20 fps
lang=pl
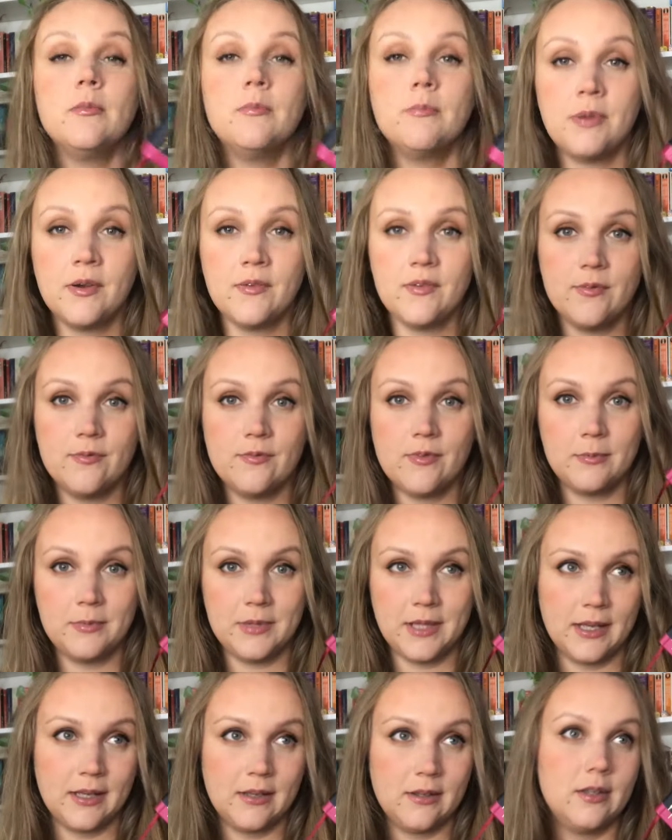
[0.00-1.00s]
Powiem Wam
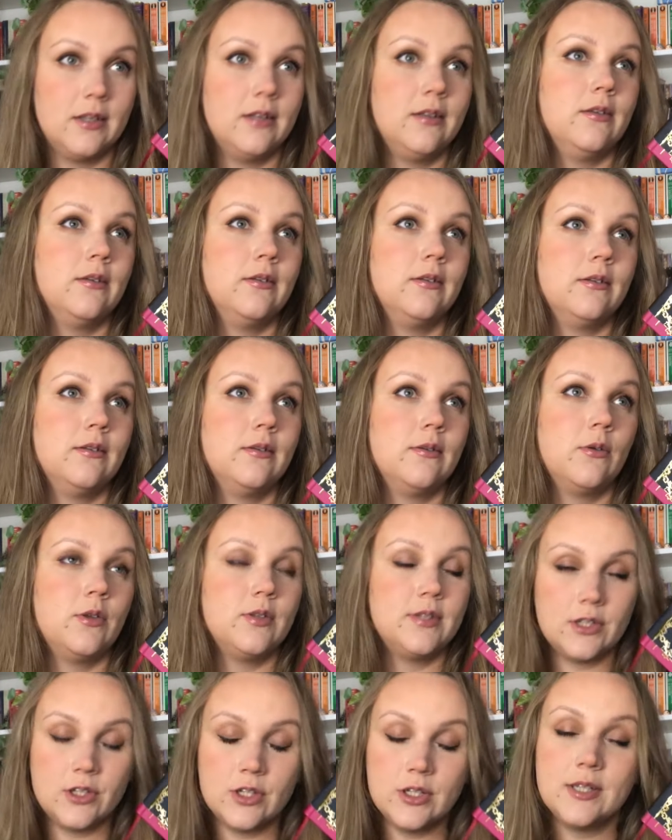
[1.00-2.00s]
tak,
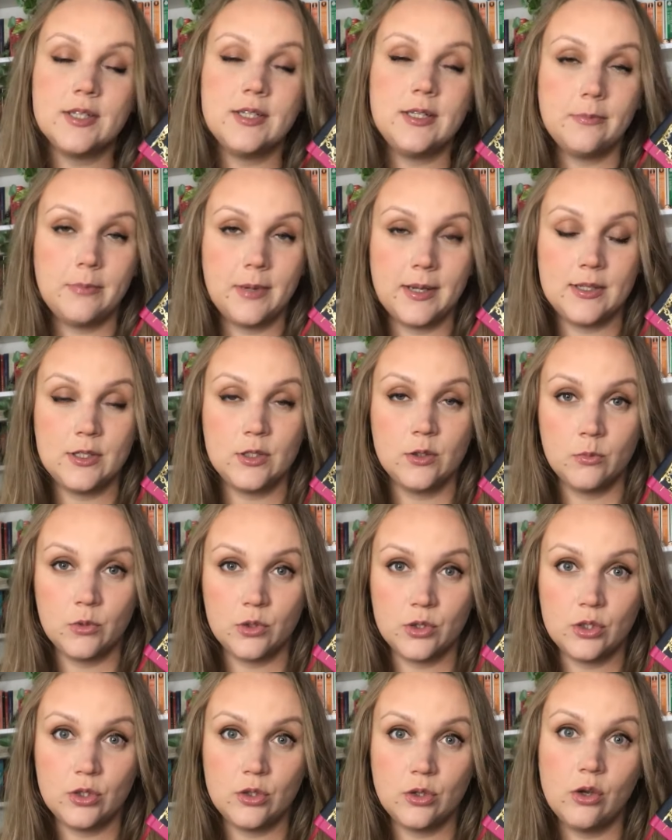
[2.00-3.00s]
zaczyna się bardzo
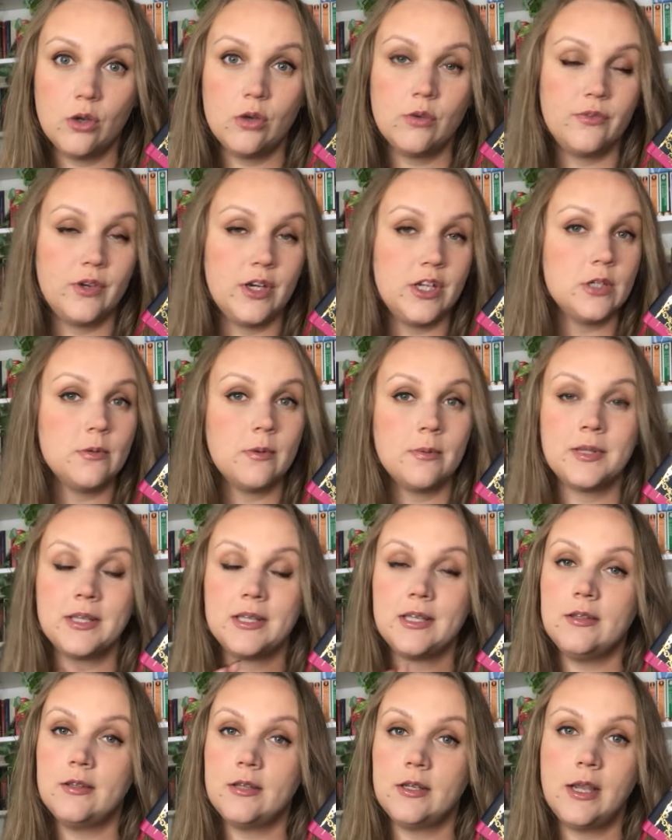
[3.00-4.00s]
mocno, wręcz mam
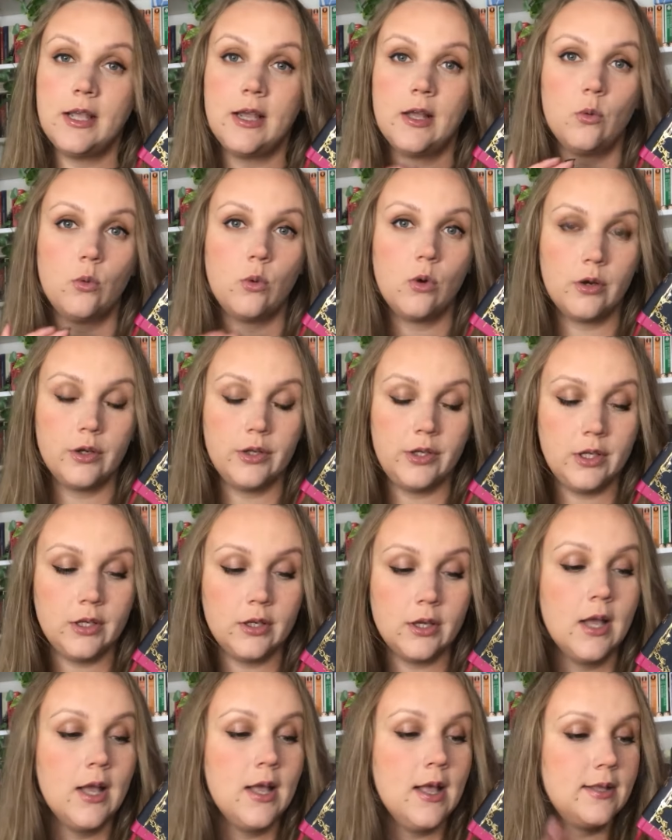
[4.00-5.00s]
taki trigger warning,
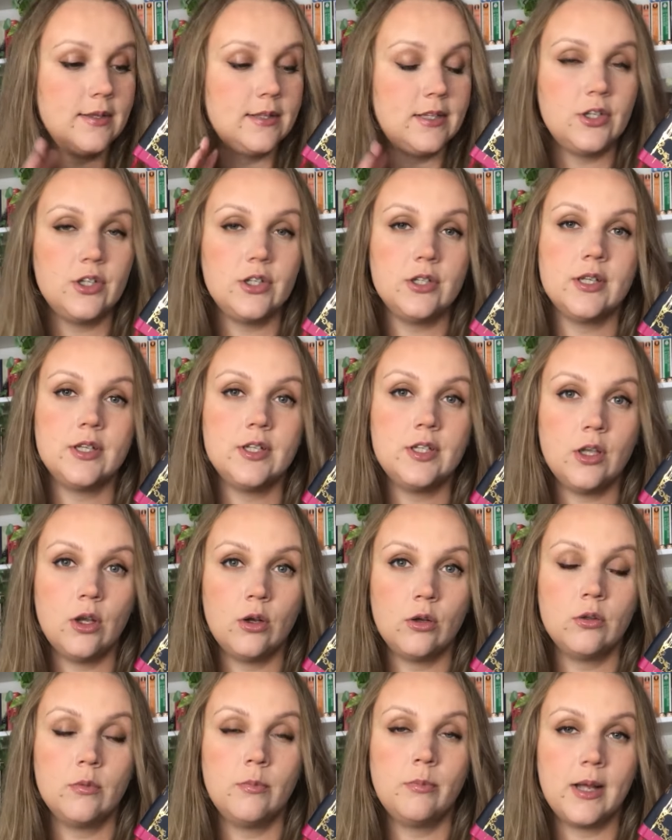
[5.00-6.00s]
zaczyna się
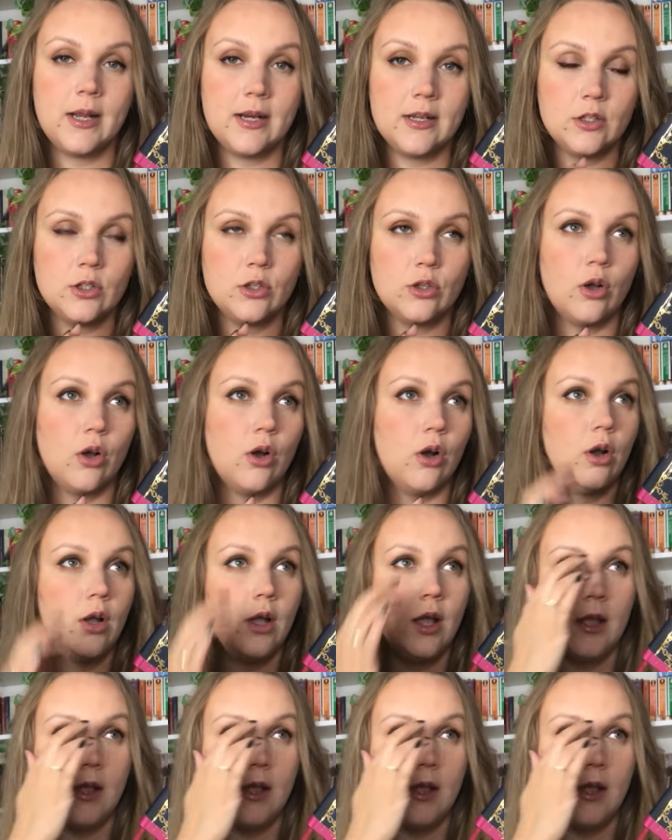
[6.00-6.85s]
od bardzo